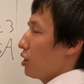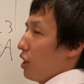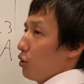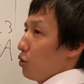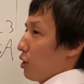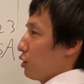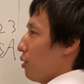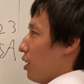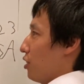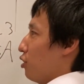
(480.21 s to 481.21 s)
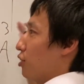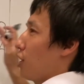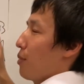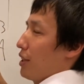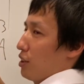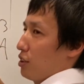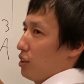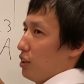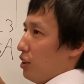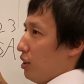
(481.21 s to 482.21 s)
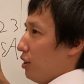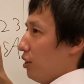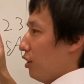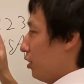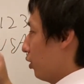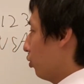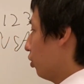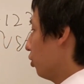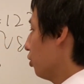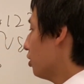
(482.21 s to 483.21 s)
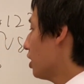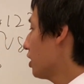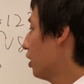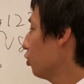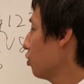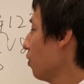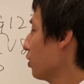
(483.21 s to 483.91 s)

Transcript: とサンアントニオのやつはちょっと狭いです。このユタ・サンアントニ